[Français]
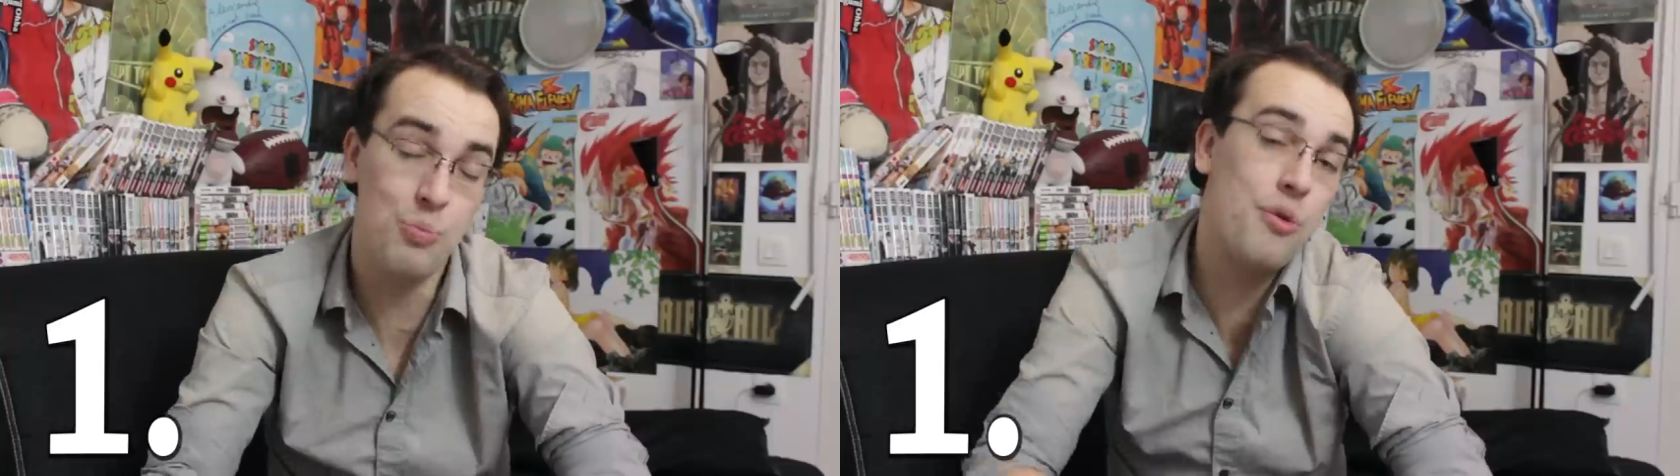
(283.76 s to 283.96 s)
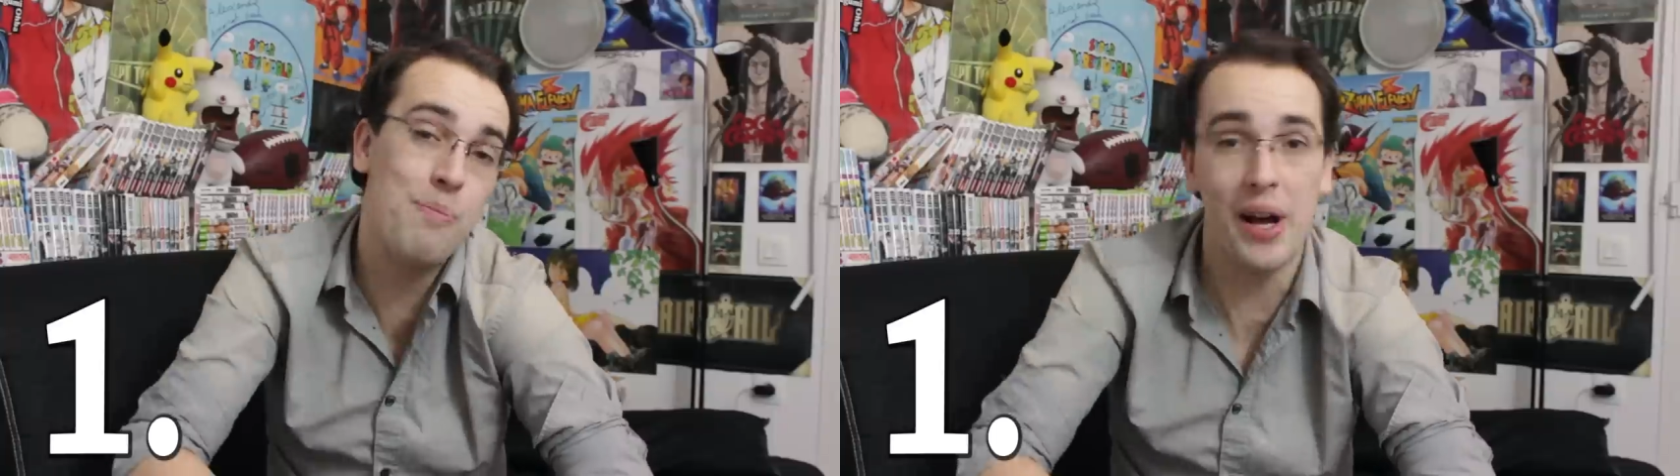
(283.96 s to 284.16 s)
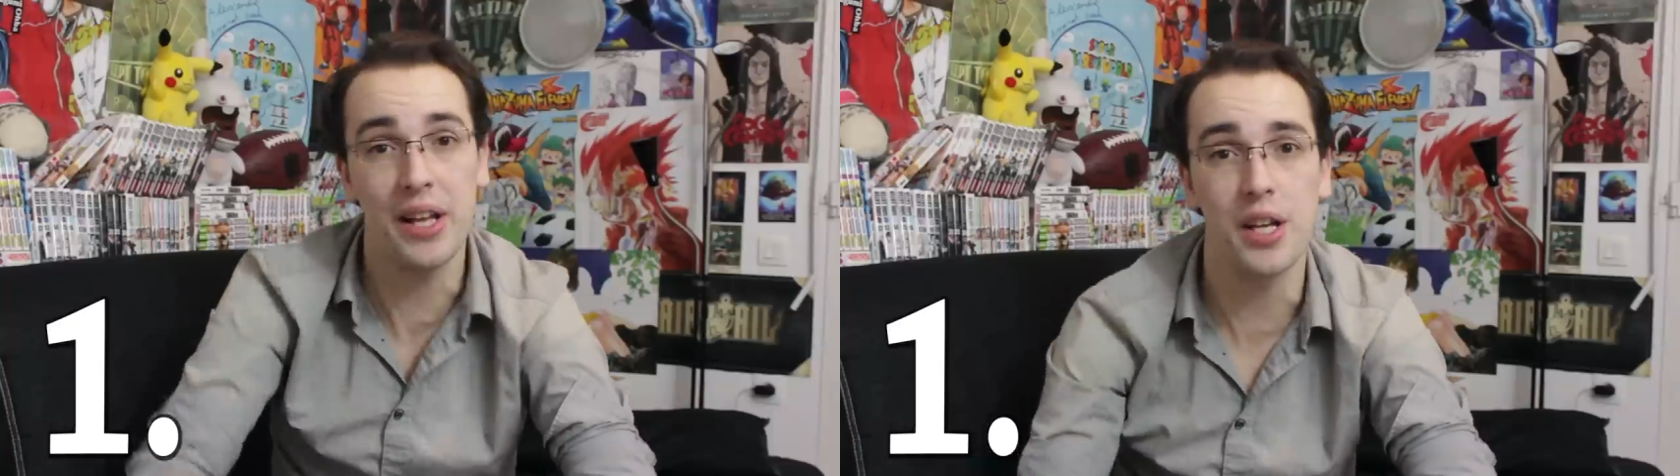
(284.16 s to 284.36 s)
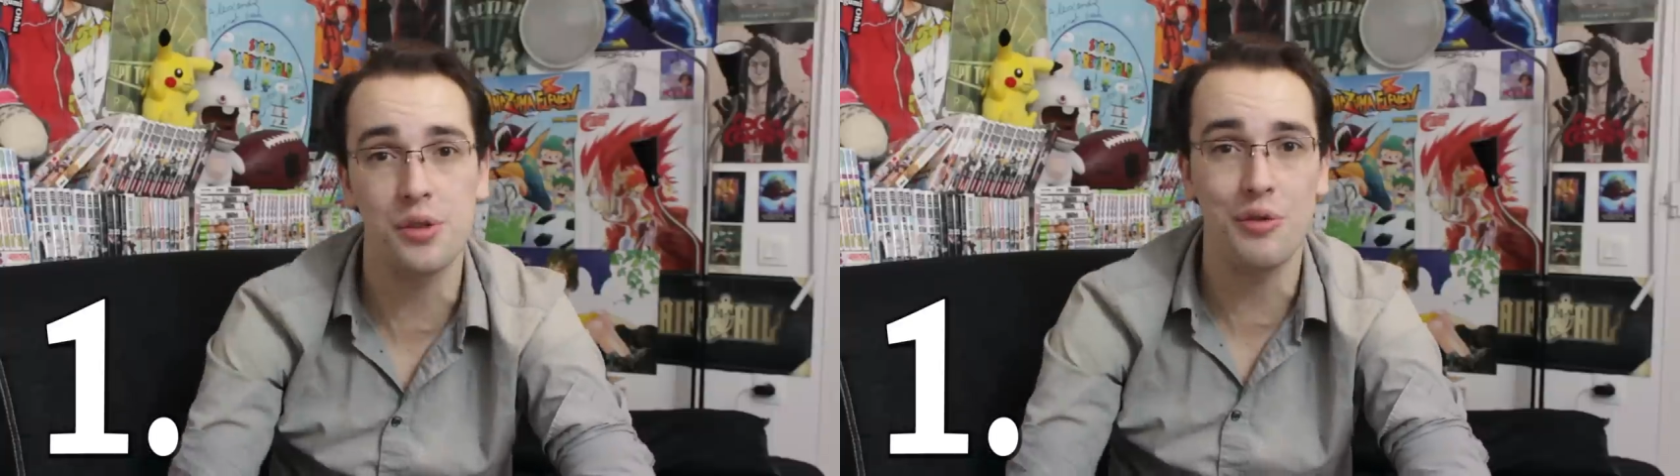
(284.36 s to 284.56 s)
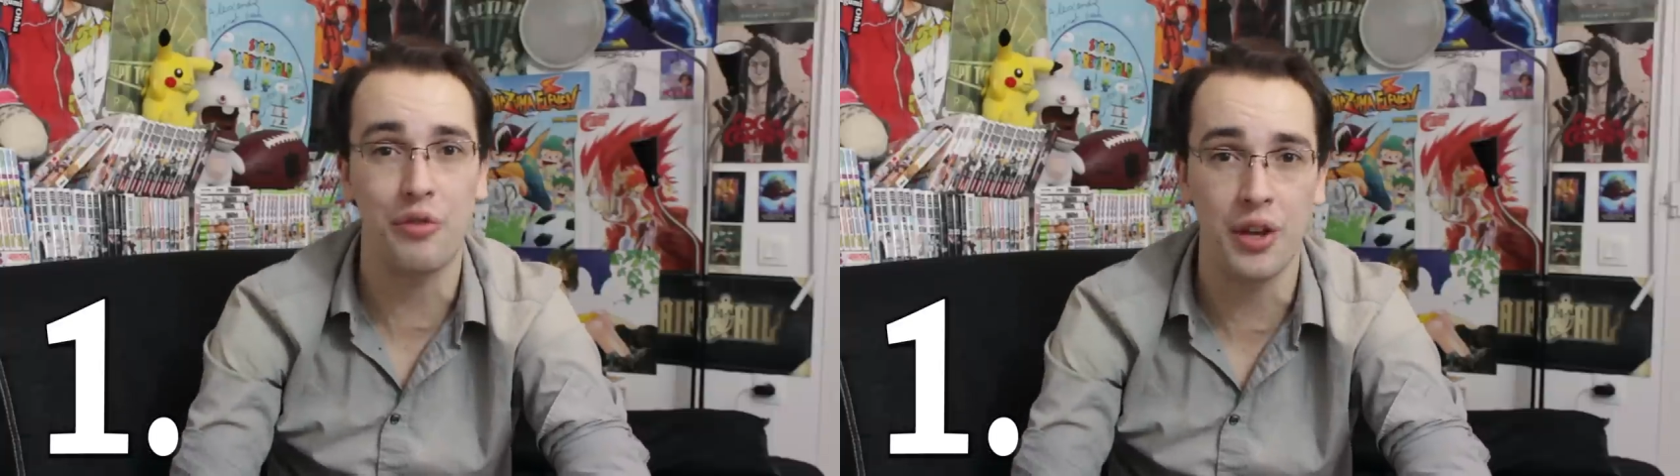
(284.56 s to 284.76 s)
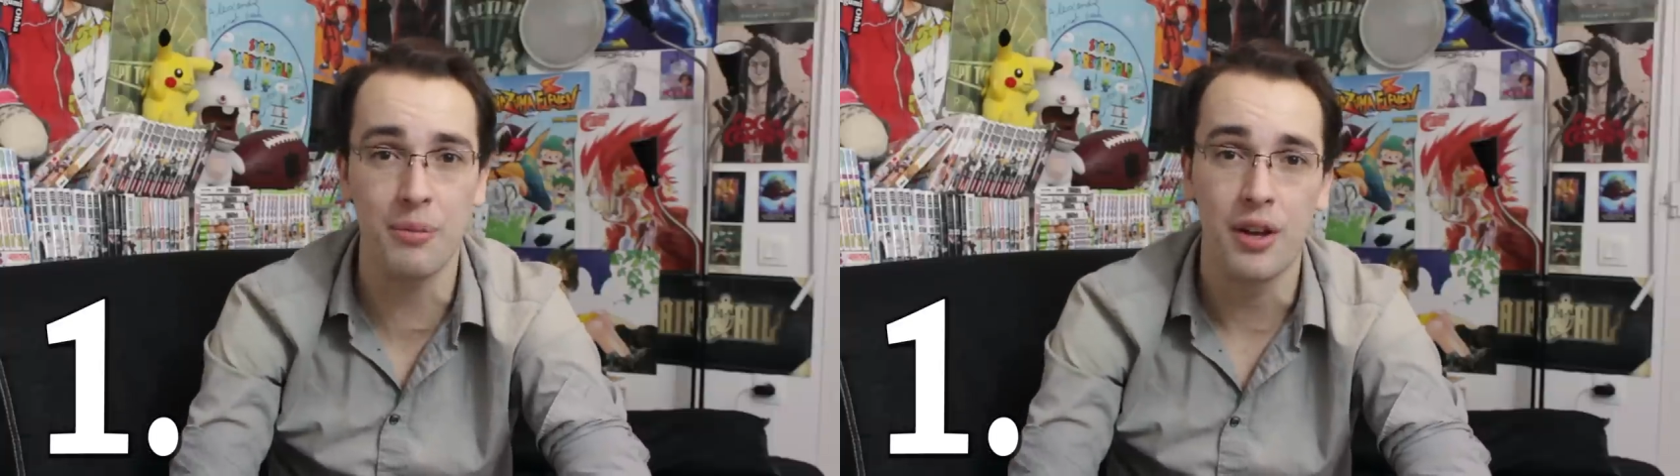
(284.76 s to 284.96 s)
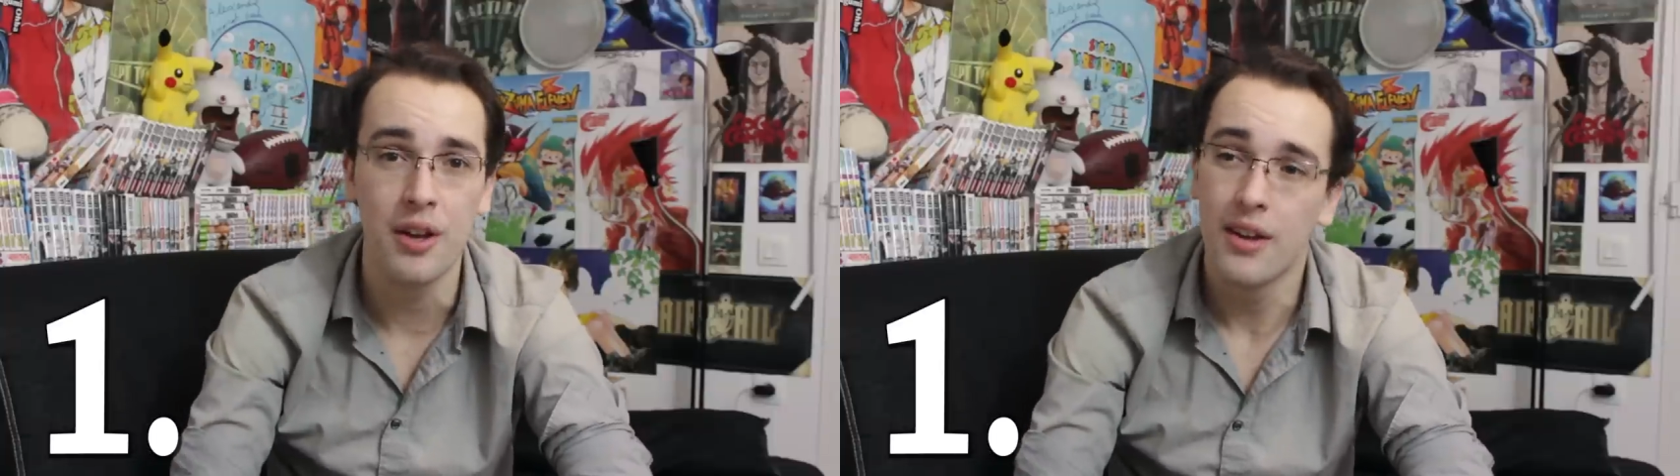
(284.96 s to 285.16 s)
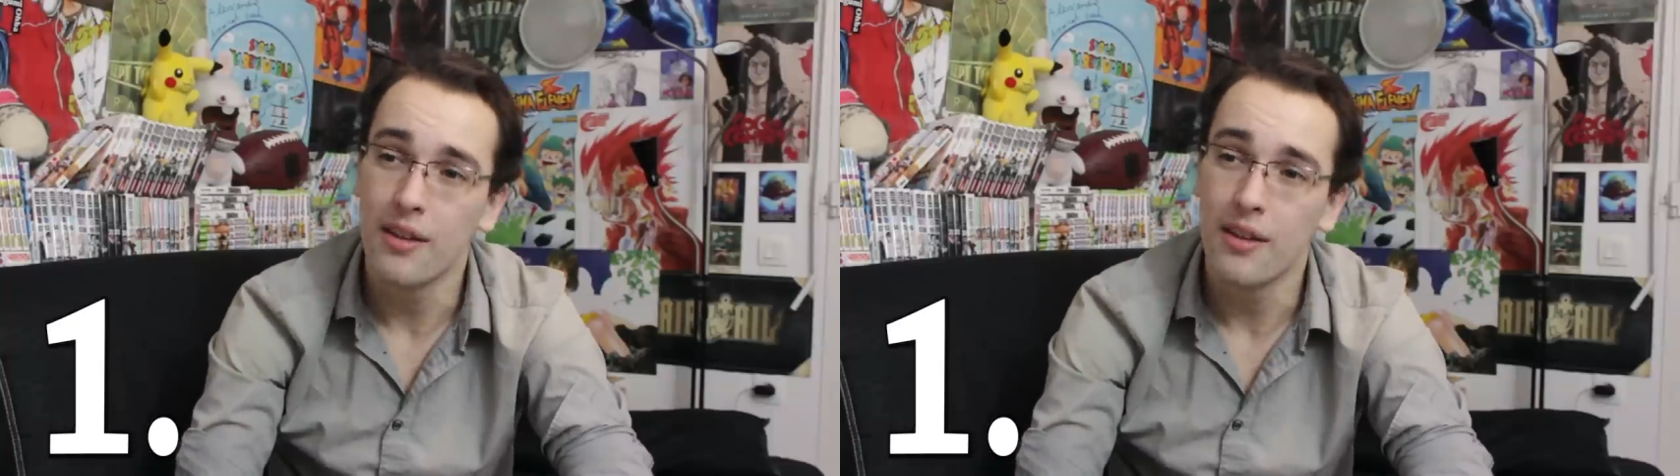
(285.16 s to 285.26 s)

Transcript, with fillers: le plus badass du film.